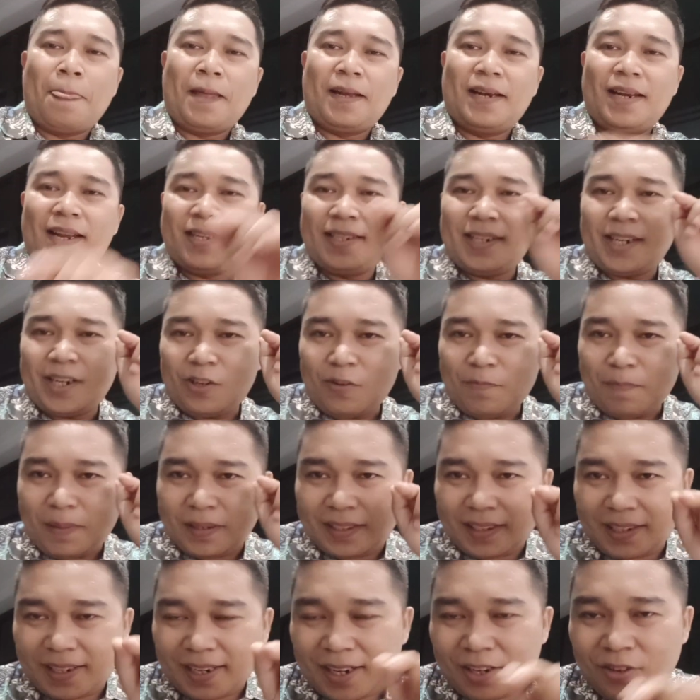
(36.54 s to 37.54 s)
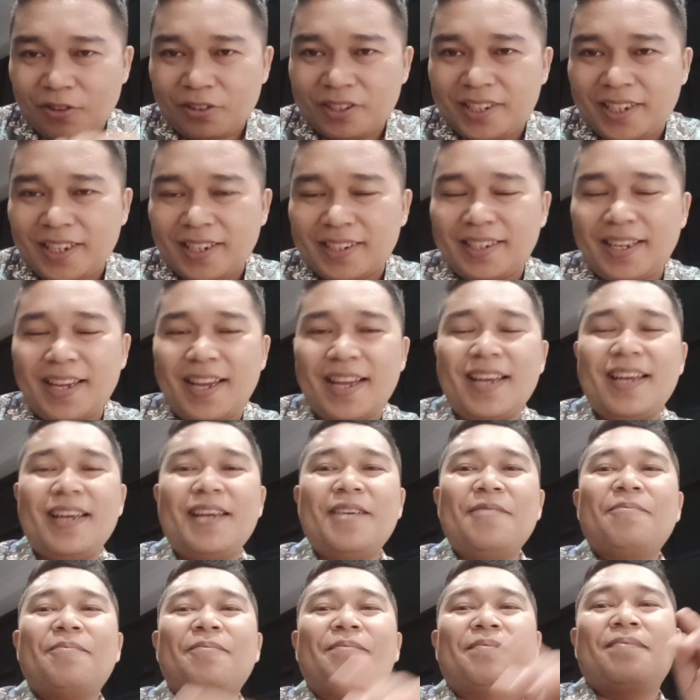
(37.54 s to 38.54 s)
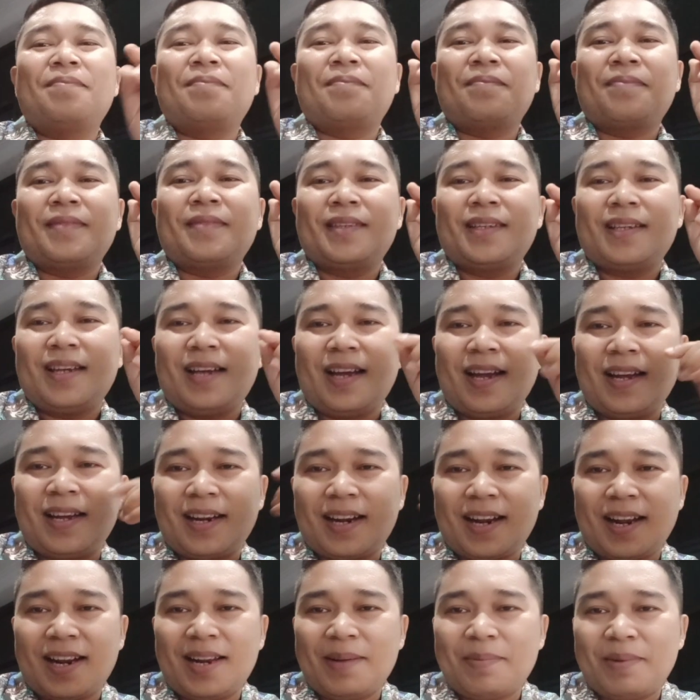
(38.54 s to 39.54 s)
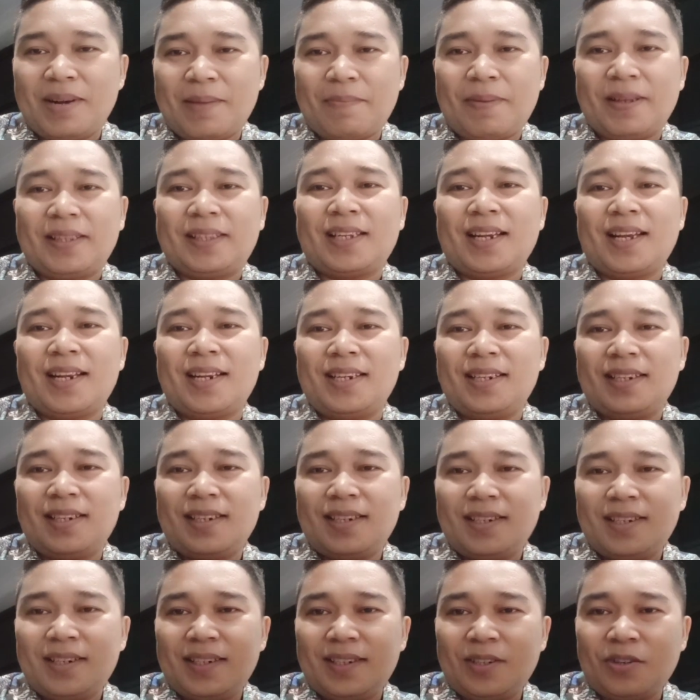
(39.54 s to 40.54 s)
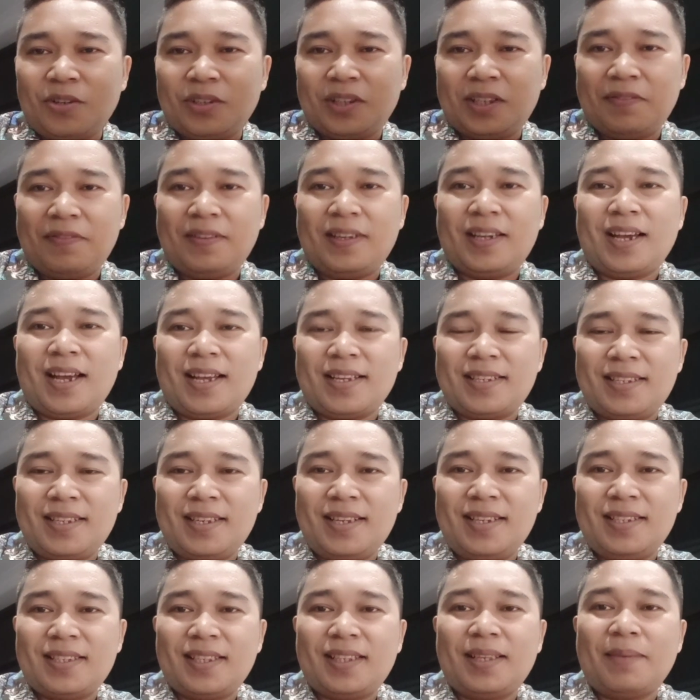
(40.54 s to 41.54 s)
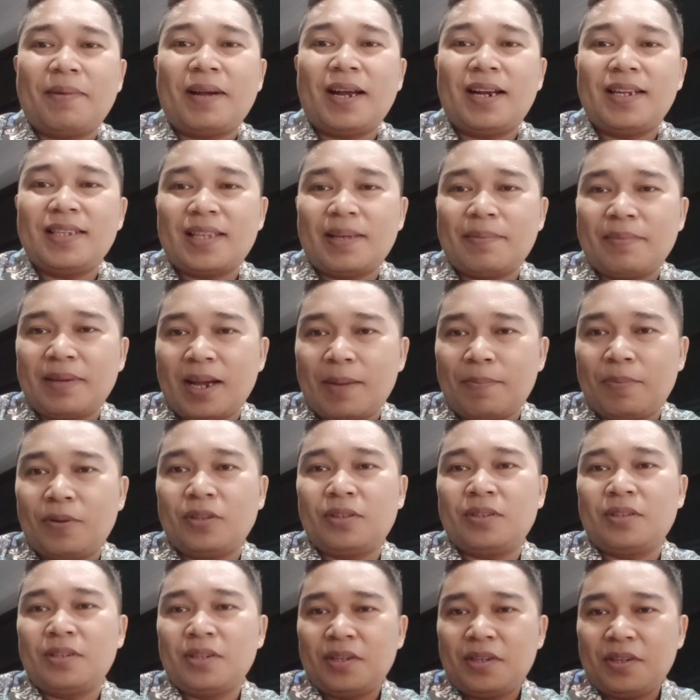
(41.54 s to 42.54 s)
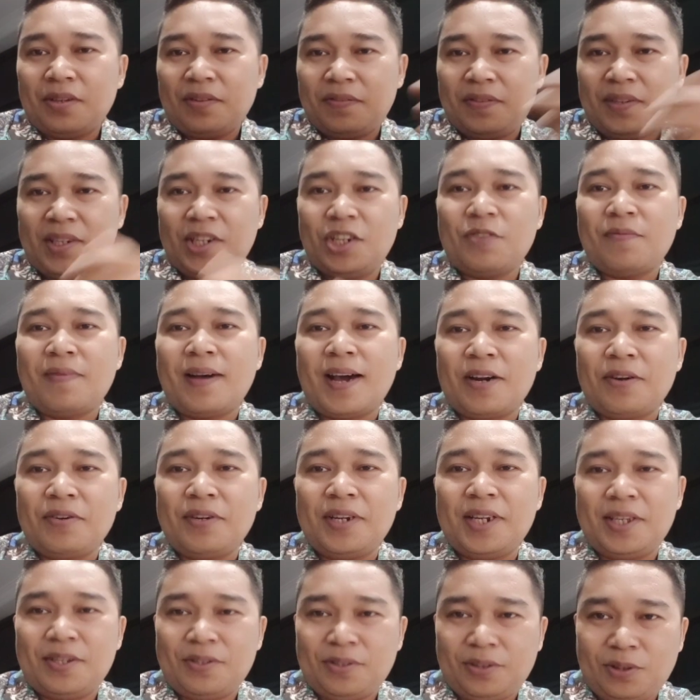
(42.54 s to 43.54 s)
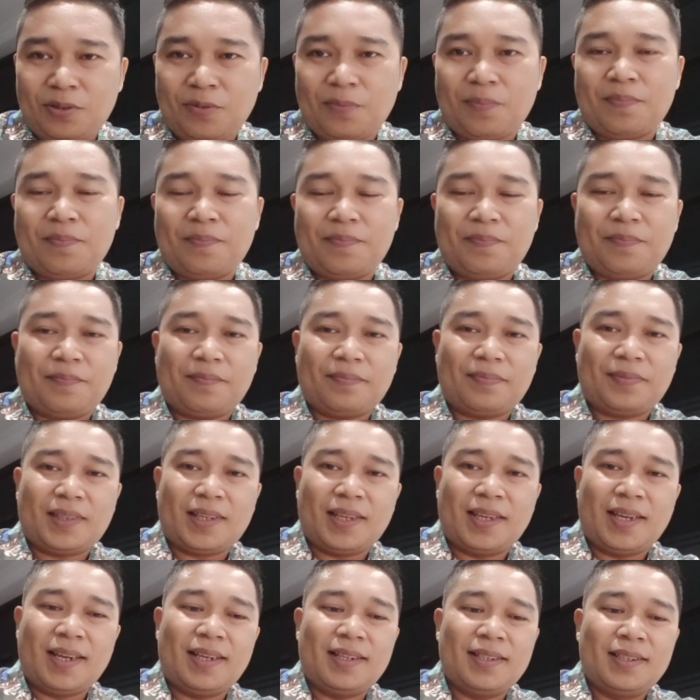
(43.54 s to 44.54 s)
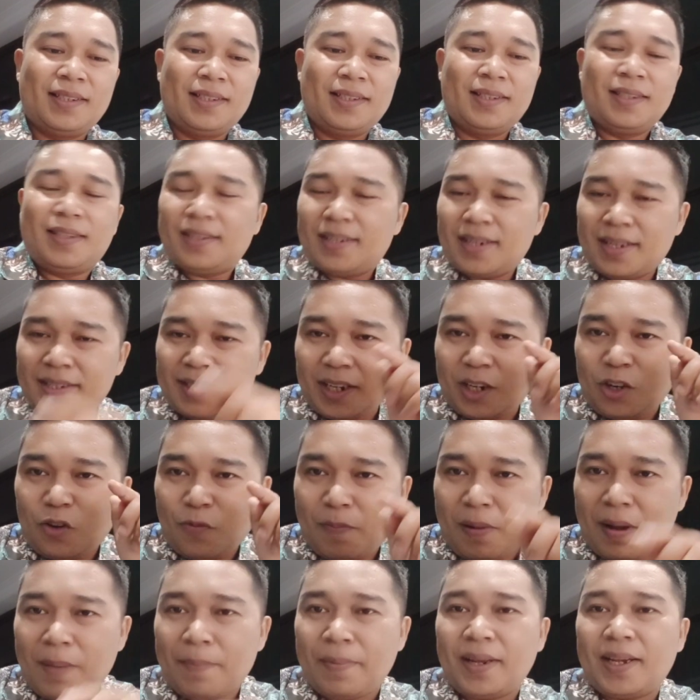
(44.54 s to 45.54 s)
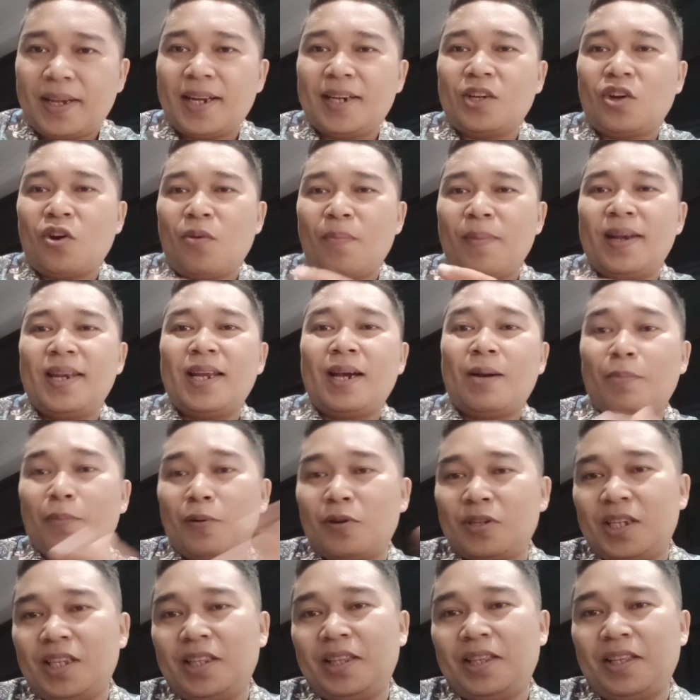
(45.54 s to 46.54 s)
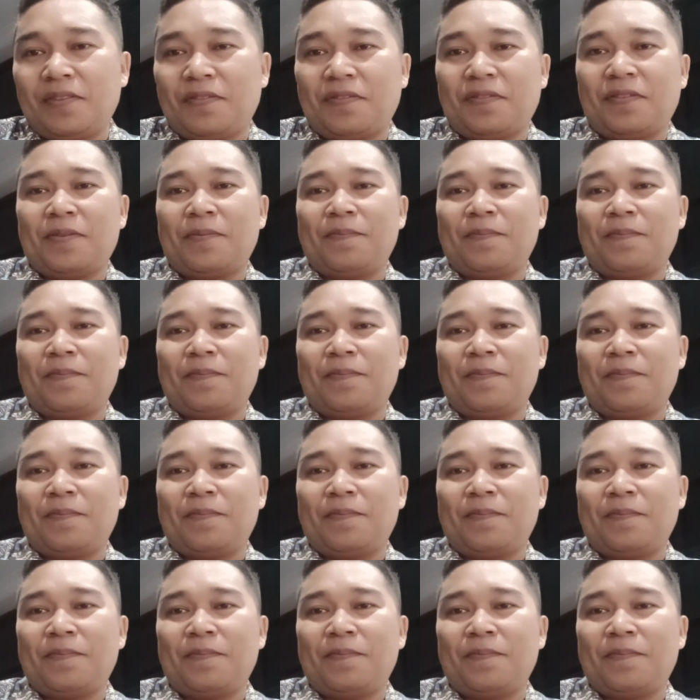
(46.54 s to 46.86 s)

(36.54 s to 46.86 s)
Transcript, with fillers: dan jangan lupa tekan loncengnya agar anda mendapatkan notifikasi setiap kali saya mengupload video baru di YouTube ya dan jangan lupa berikan komen yang positif